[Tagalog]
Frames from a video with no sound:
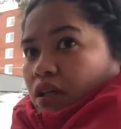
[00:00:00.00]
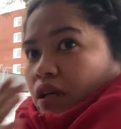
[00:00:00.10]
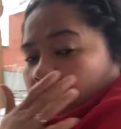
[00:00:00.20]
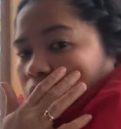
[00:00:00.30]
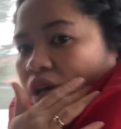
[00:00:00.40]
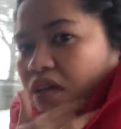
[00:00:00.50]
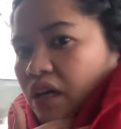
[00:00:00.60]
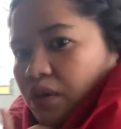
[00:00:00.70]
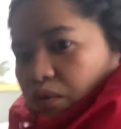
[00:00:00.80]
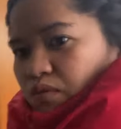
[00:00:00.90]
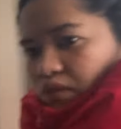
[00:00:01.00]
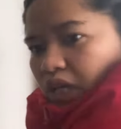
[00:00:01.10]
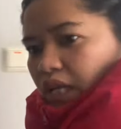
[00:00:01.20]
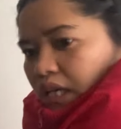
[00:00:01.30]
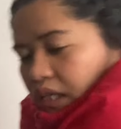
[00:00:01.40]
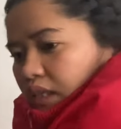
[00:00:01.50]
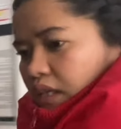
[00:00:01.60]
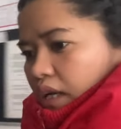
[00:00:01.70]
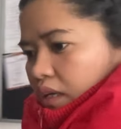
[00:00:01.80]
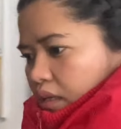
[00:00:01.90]
Ito yata yung dadalhin
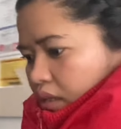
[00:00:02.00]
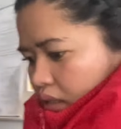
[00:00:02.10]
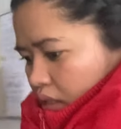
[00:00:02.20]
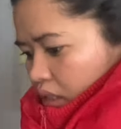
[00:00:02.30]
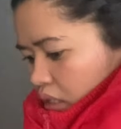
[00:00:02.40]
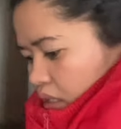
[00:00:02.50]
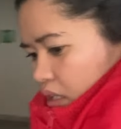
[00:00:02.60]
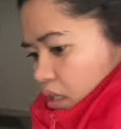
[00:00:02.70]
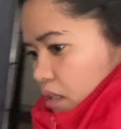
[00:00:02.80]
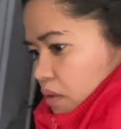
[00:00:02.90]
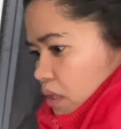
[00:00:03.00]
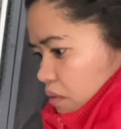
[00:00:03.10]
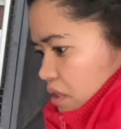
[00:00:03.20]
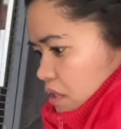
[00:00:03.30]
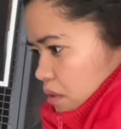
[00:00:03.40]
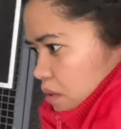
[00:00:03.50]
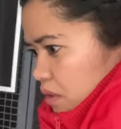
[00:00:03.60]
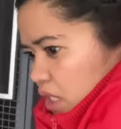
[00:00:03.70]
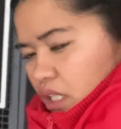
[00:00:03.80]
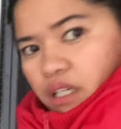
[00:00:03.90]
niya. Yung itong
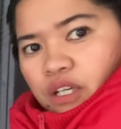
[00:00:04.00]
stroller.